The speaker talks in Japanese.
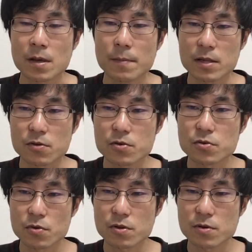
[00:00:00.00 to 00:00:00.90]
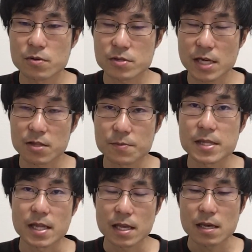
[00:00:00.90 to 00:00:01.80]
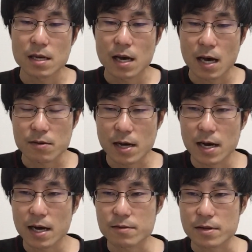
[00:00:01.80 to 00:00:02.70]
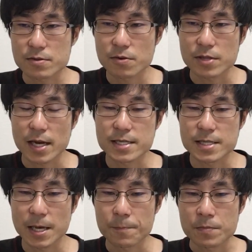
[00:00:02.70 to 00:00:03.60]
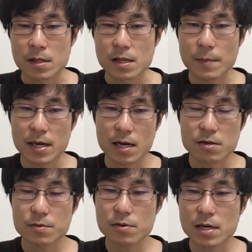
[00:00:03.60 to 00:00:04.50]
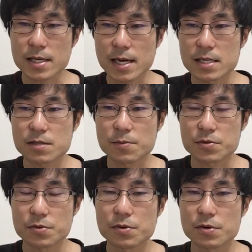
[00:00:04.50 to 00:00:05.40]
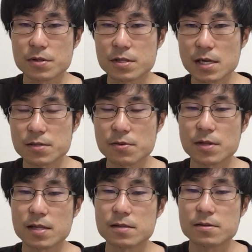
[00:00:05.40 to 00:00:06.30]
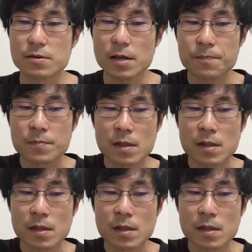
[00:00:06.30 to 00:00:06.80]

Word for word: まあ、の予想というのをちゃんと見てねあの考えるのがすごく大事でで、まあ、学部とかに関してもそうちゃそうなんですよね